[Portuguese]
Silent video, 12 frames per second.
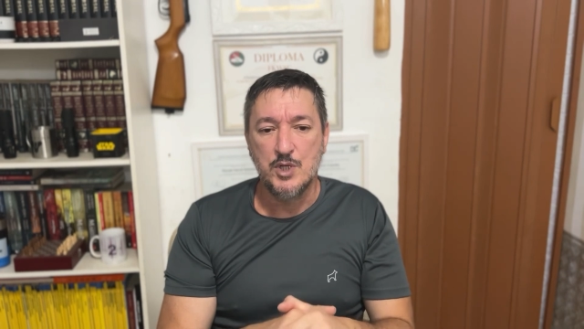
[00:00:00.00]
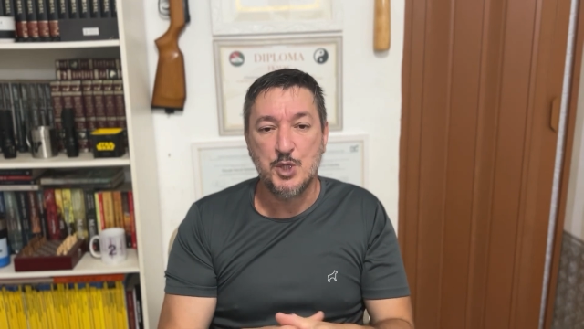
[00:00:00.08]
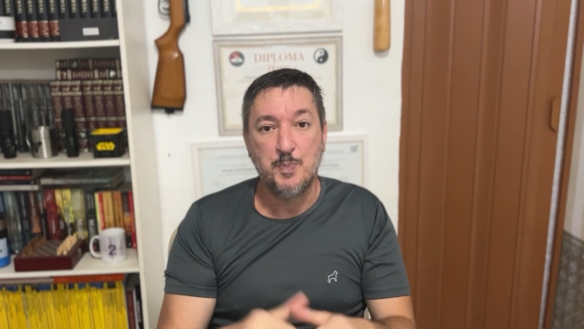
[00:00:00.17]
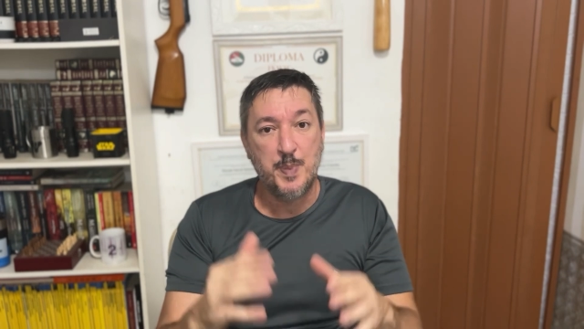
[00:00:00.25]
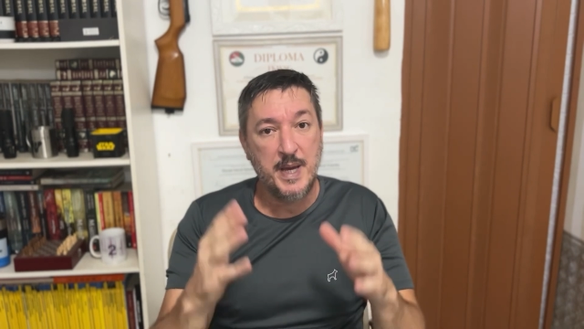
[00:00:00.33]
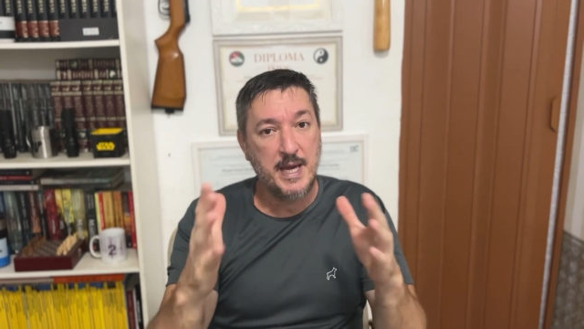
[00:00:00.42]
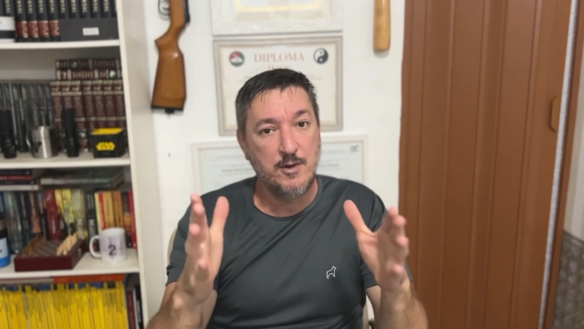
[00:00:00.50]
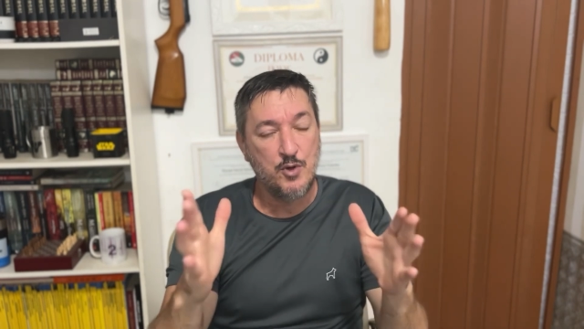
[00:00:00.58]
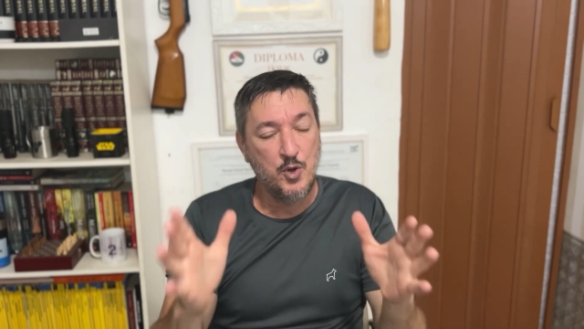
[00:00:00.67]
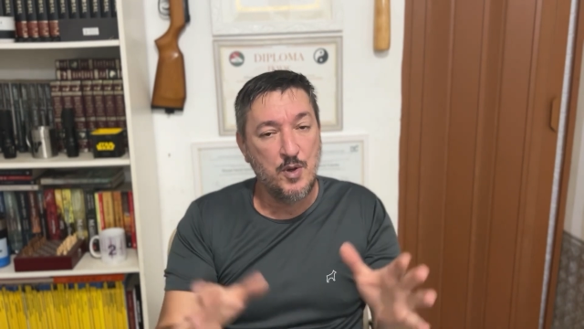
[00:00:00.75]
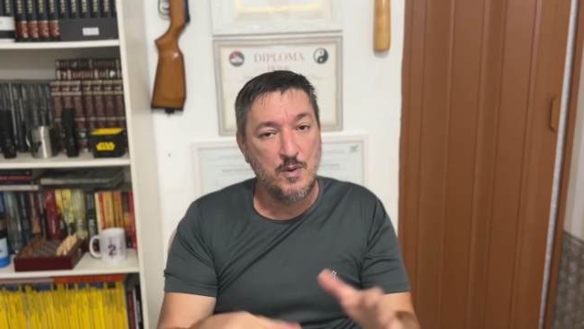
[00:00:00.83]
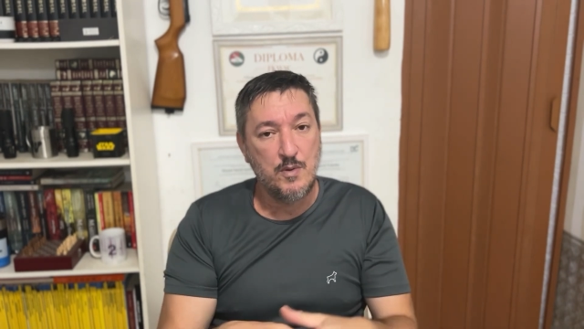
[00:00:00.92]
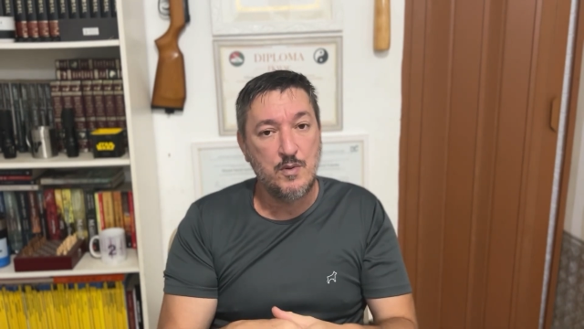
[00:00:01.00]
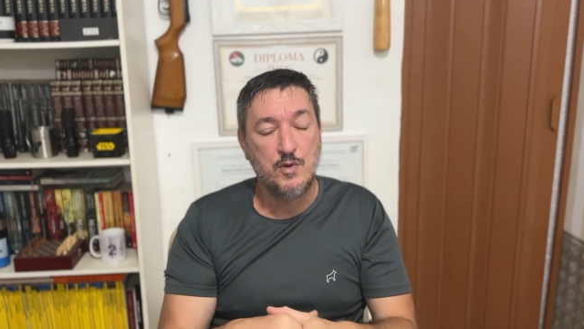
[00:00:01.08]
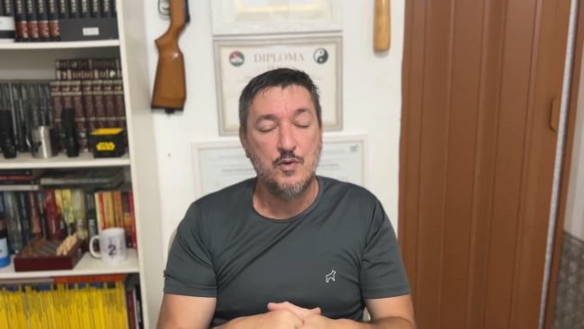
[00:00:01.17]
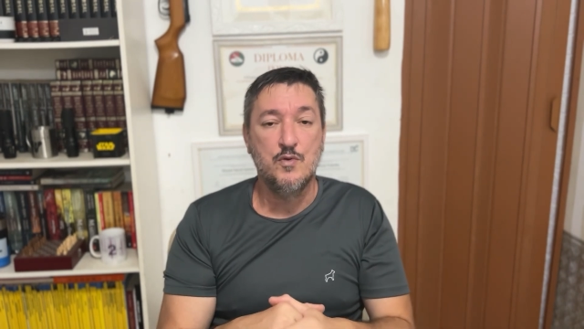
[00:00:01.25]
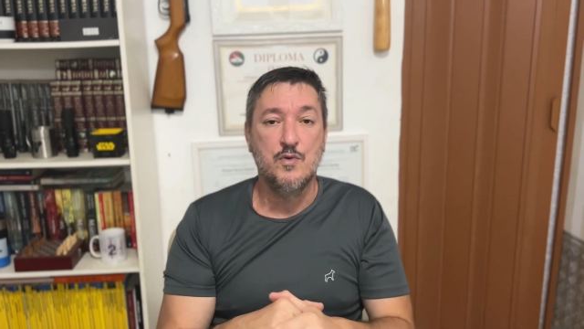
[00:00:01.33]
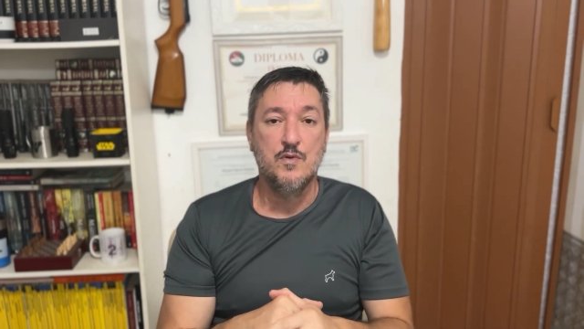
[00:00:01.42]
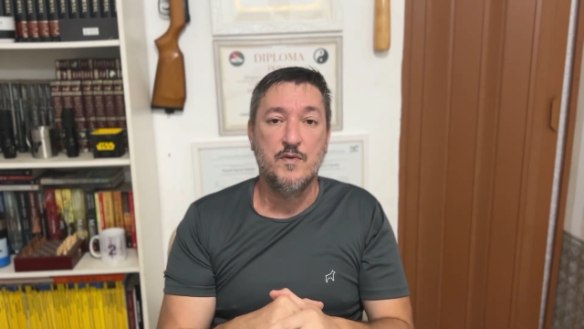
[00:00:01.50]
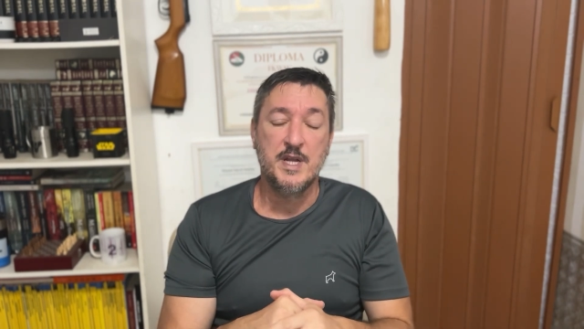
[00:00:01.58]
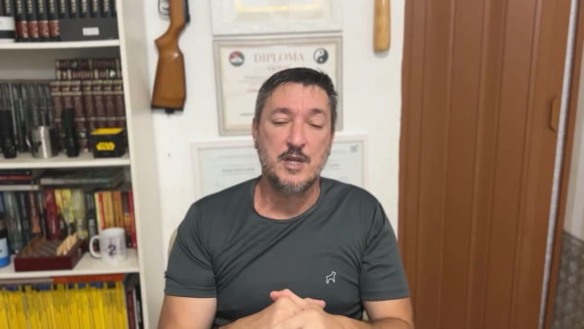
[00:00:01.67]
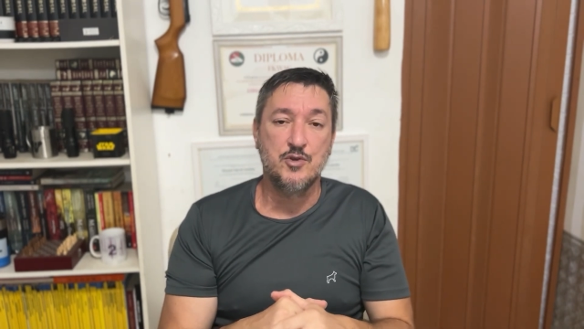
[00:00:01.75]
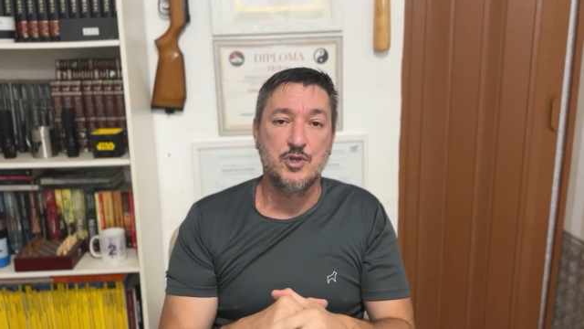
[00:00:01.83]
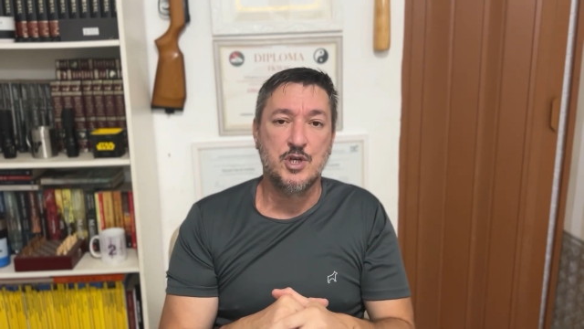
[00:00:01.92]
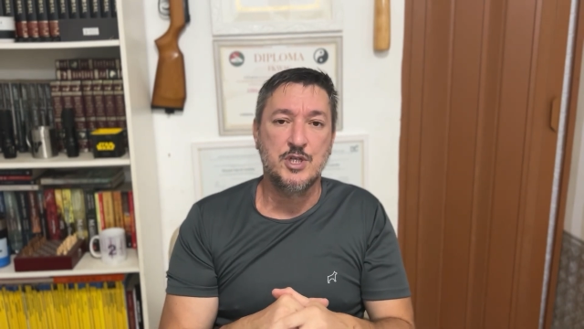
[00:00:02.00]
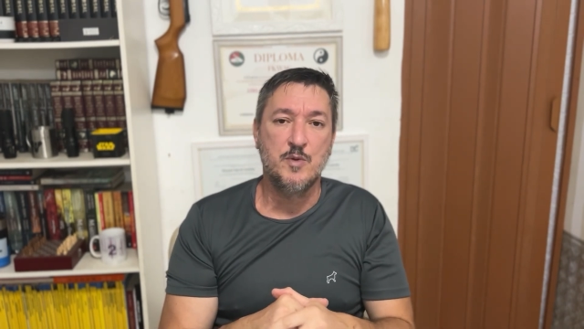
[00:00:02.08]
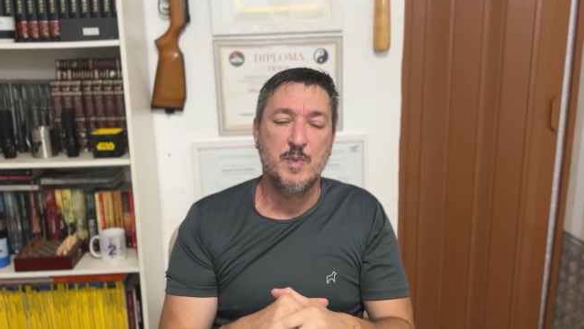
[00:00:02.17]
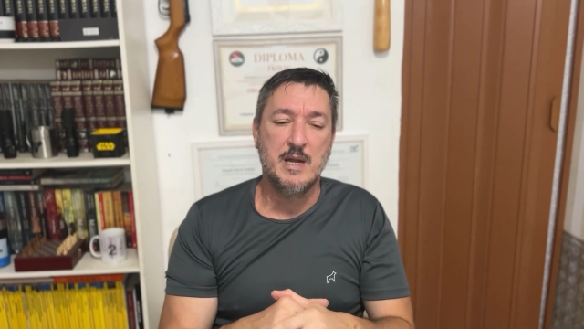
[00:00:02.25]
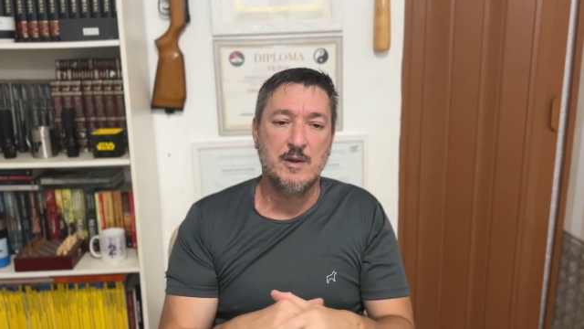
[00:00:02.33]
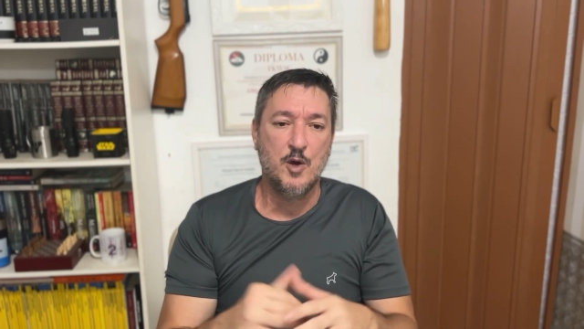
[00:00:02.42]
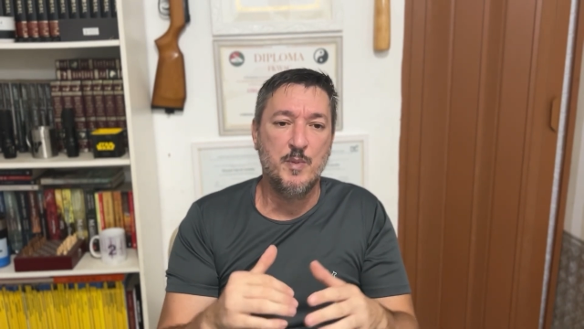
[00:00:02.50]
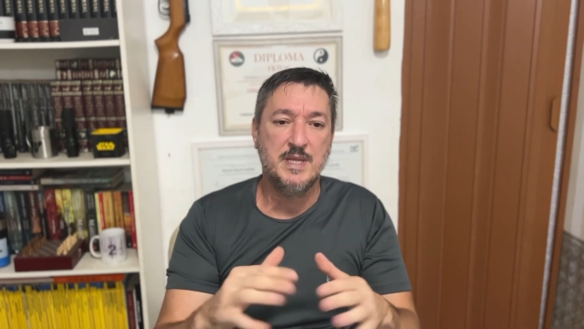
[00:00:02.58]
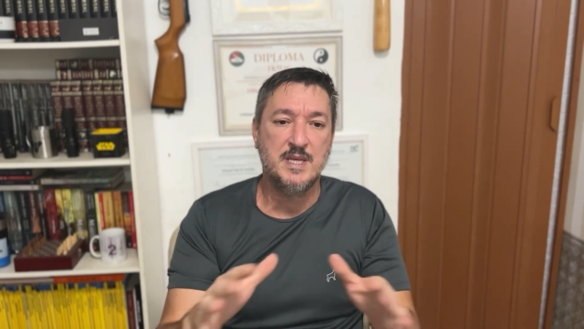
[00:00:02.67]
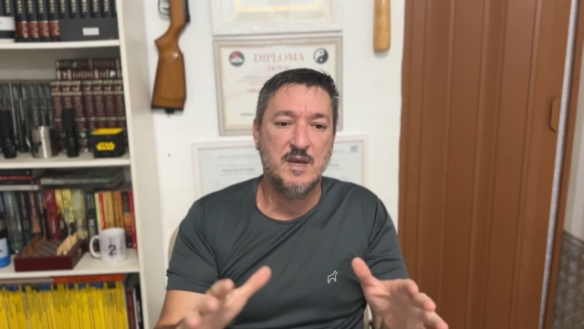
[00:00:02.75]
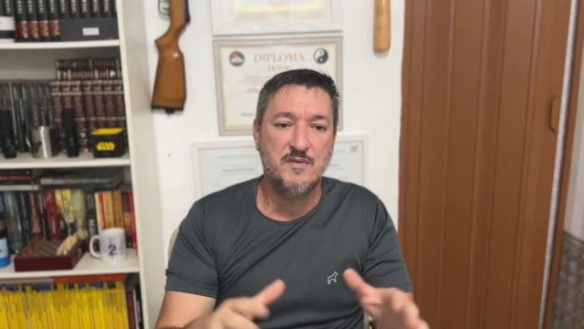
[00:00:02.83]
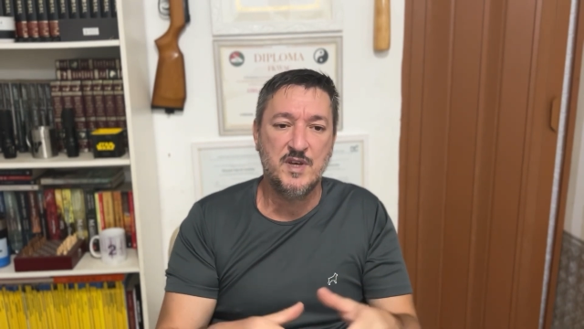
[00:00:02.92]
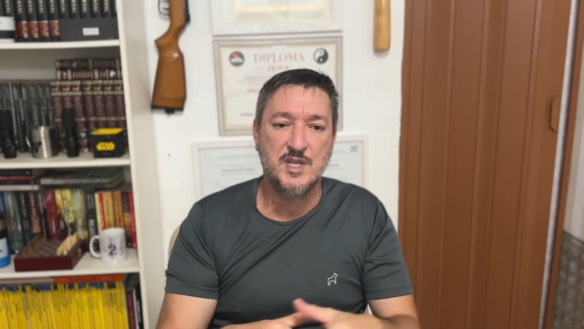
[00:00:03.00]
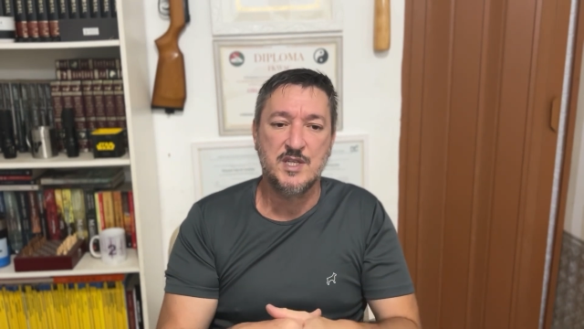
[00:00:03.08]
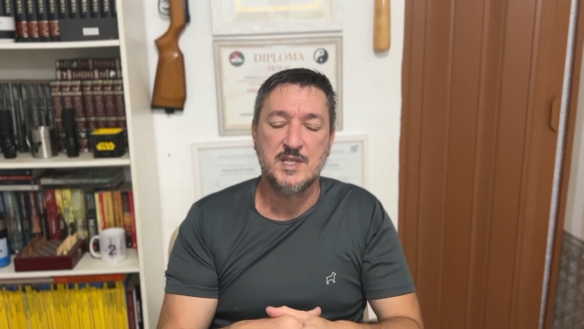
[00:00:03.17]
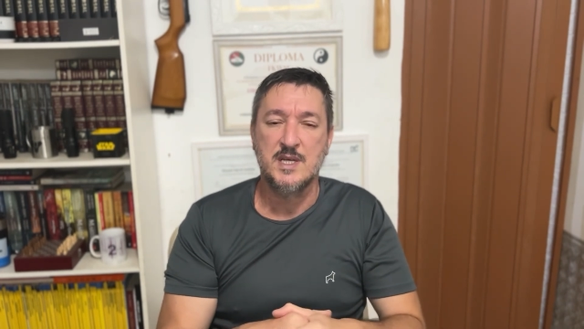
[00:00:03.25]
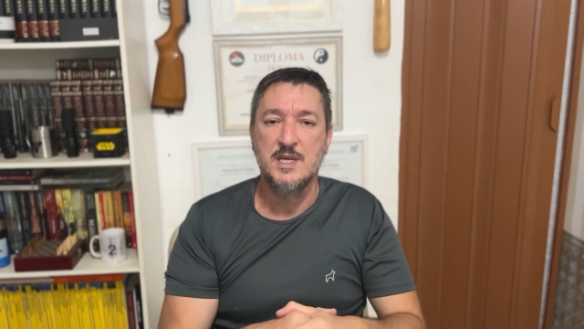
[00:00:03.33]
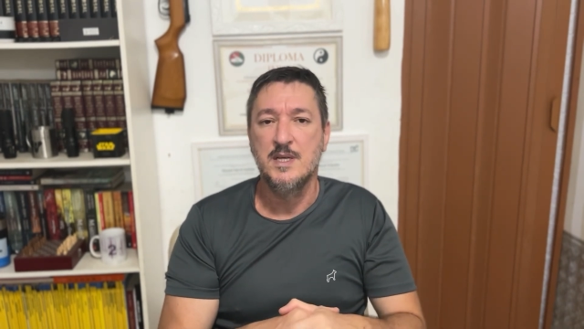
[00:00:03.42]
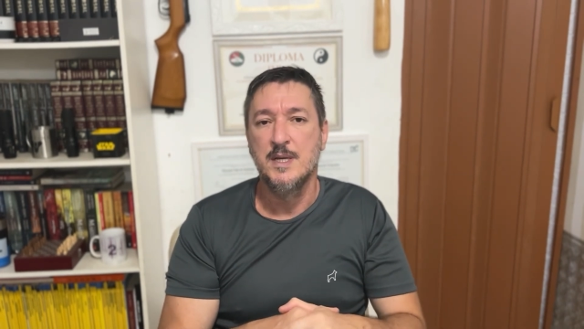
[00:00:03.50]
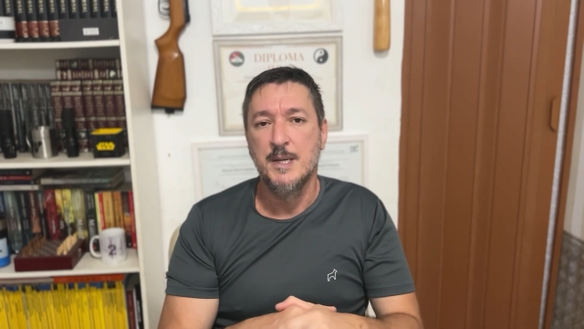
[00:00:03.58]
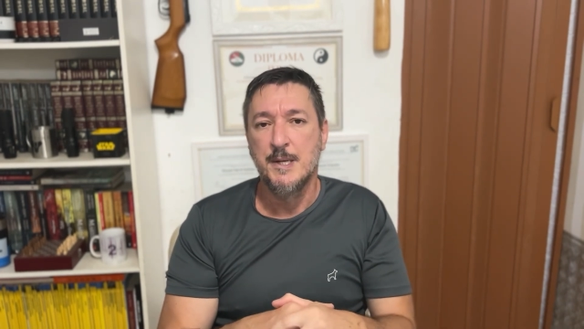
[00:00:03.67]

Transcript: Espero que o, que o governador Jorginho Melo realmente reveja isso aí